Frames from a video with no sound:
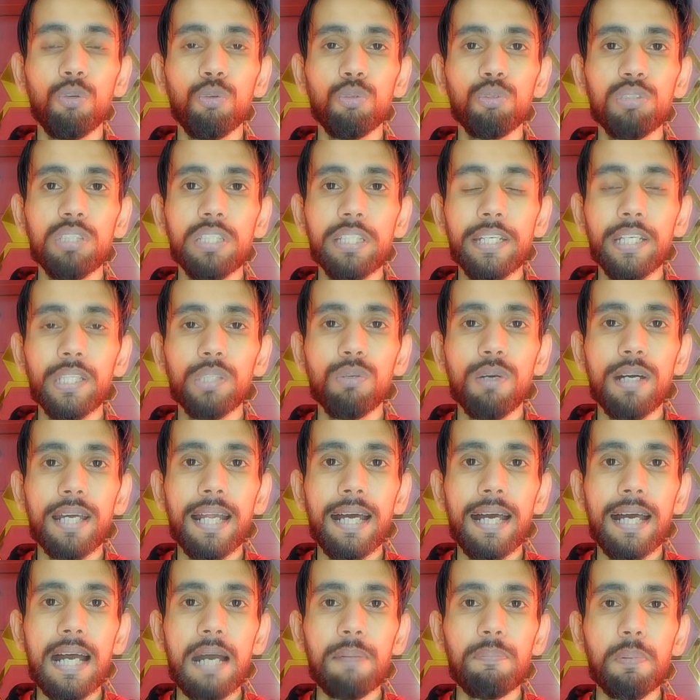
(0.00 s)
उसी के
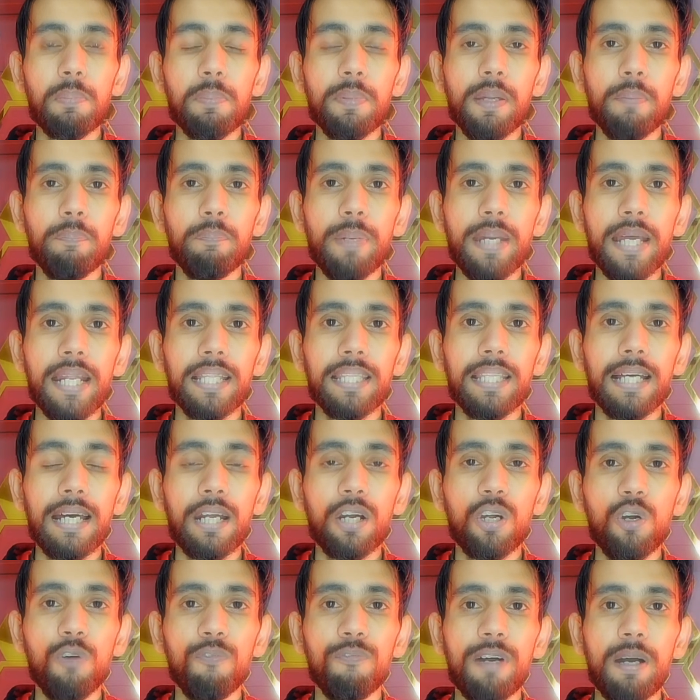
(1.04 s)
द्वारा आप अपने पैन
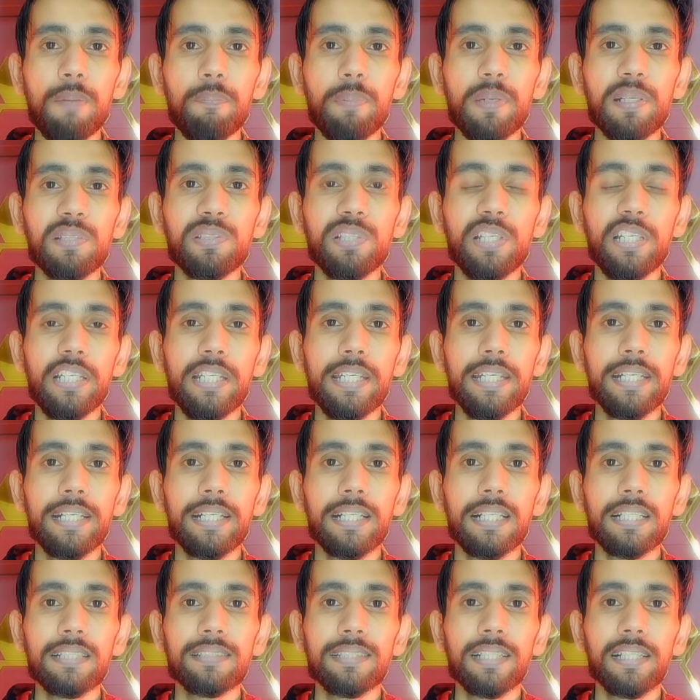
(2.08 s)
आधार को वापस से
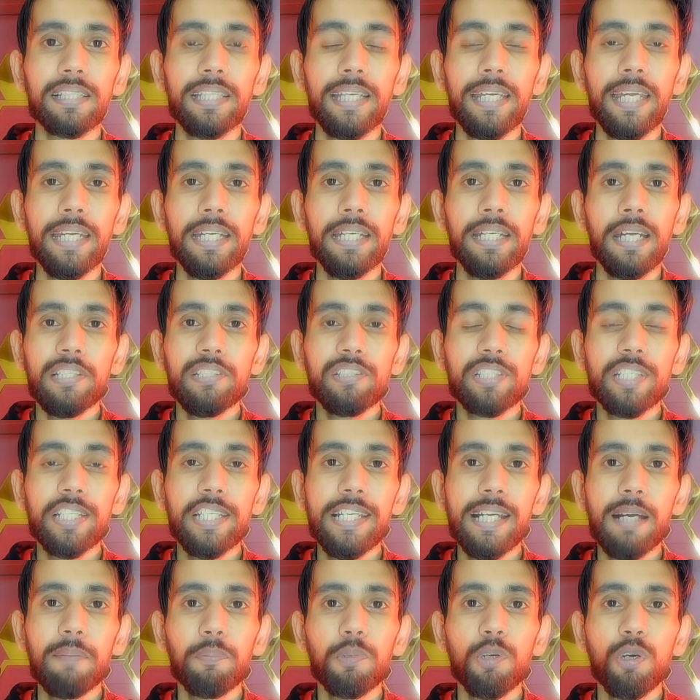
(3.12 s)
लिंक कर सकते हैं इसके लिए
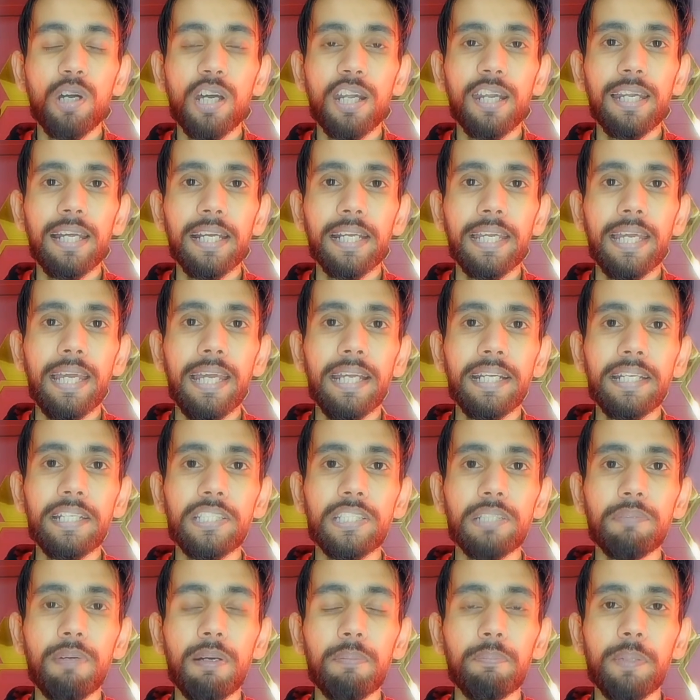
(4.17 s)
आपको करना क्या है कि
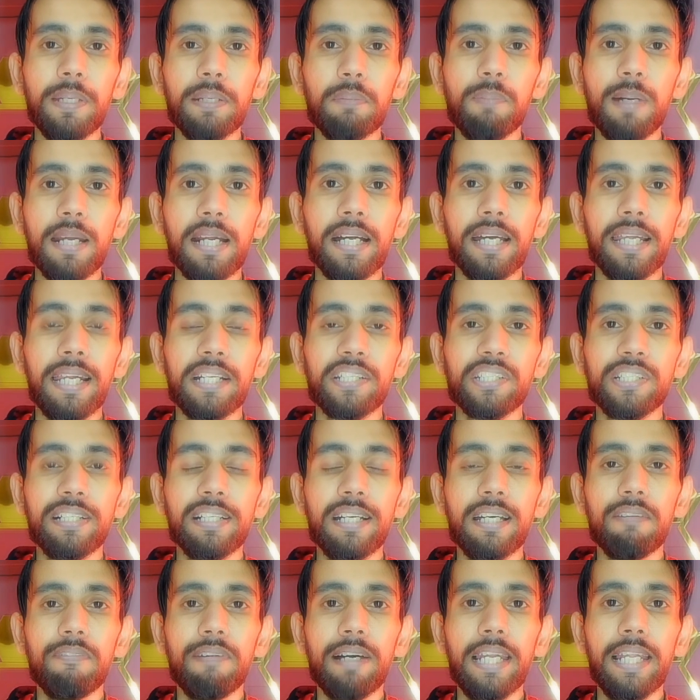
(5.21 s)
जब आप एक बार करेक्शन
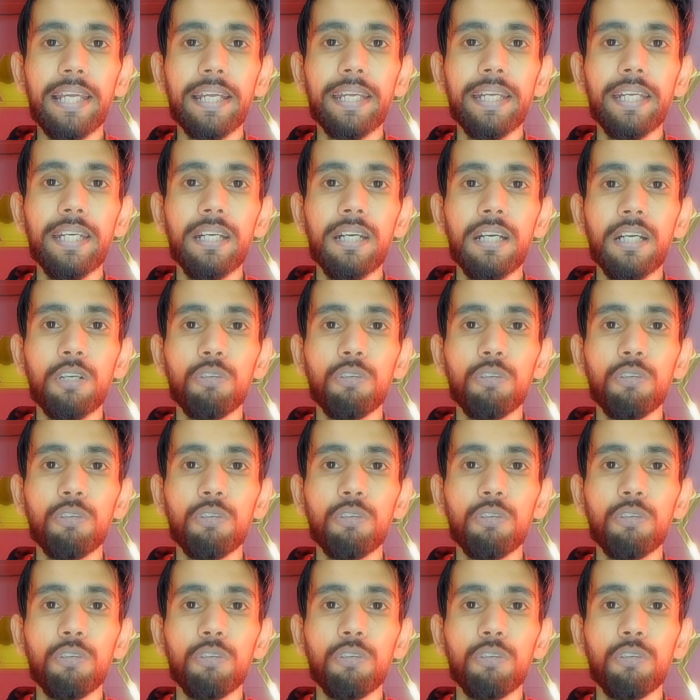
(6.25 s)
करवा लेंगे